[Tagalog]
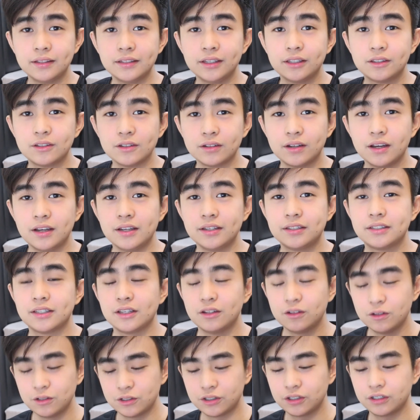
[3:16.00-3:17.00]
dito guys,
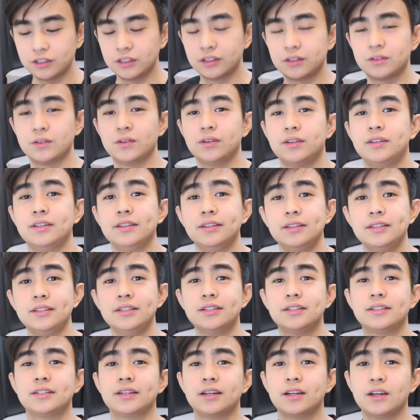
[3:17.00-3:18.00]
solution na to. Hindi
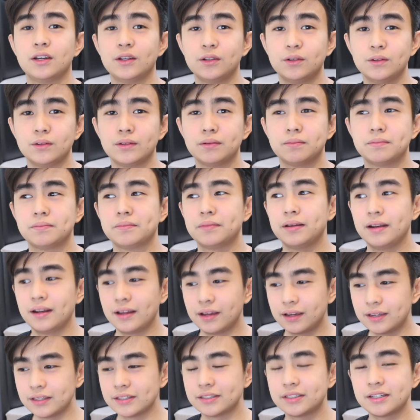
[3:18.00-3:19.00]
siya ganun
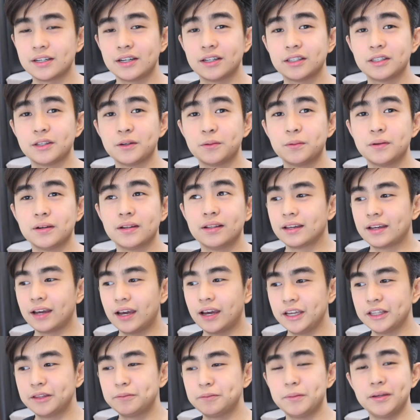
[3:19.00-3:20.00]
malagkit sa katawan.
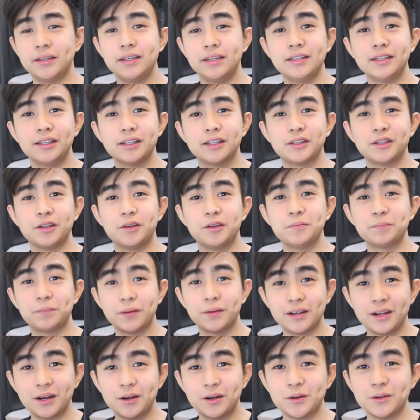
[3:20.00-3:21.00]
Kahit mainit na yung
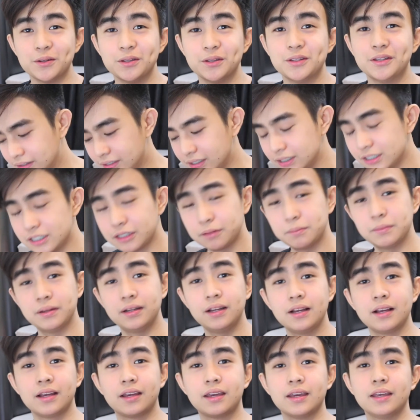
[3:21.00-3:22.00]
panahon, hindi siya
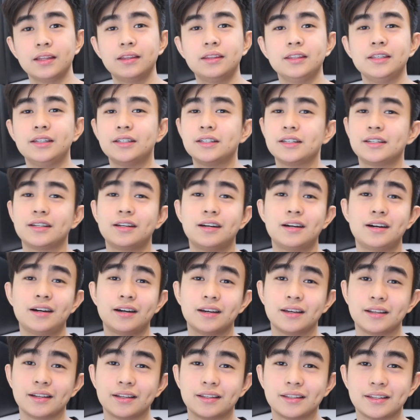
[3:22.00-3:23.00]
malagkit, hindi siya
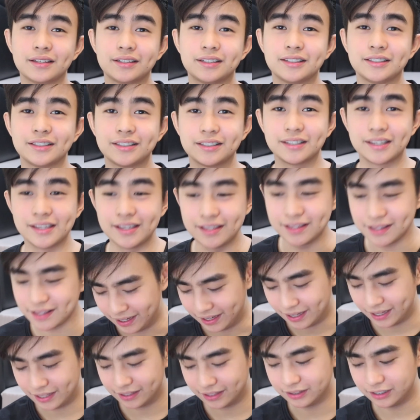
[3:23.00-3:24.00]
nakakairita sa skin.
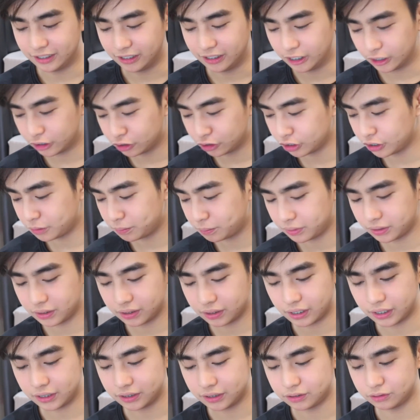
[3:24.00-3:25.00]
And ito
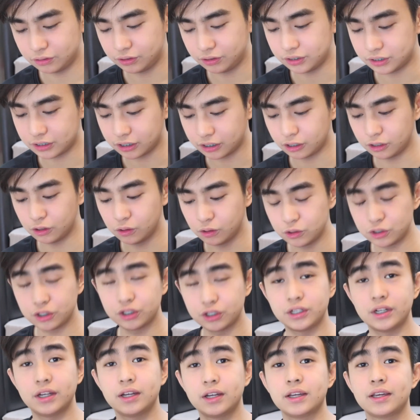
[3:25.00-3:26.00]
naman guys, yung isang
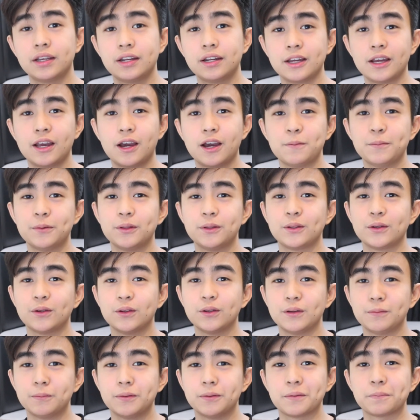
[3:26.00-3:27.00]
lotion na ginagamit
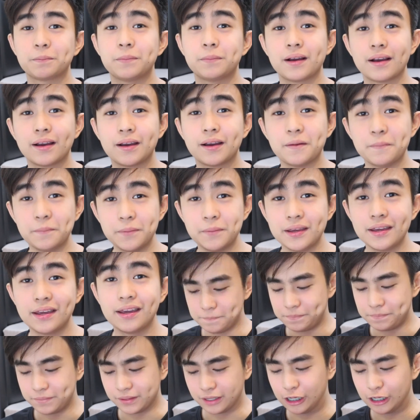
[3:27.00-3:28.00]
ko naman pag gabi.
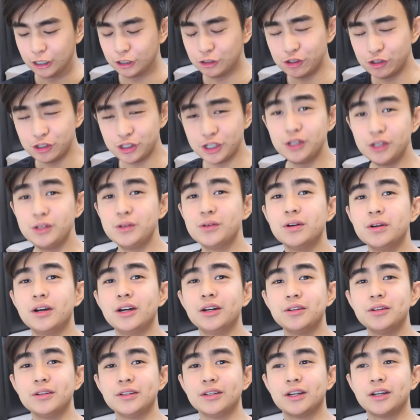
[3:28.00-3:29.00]
Ganun din yung
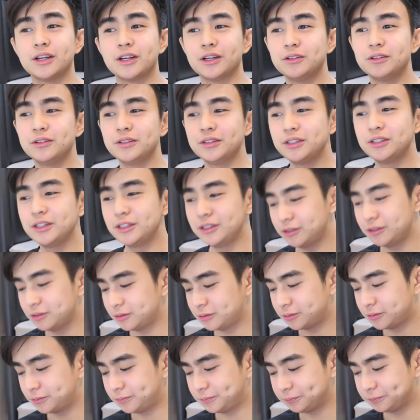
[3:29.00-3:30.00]
ano niya, ganun din yung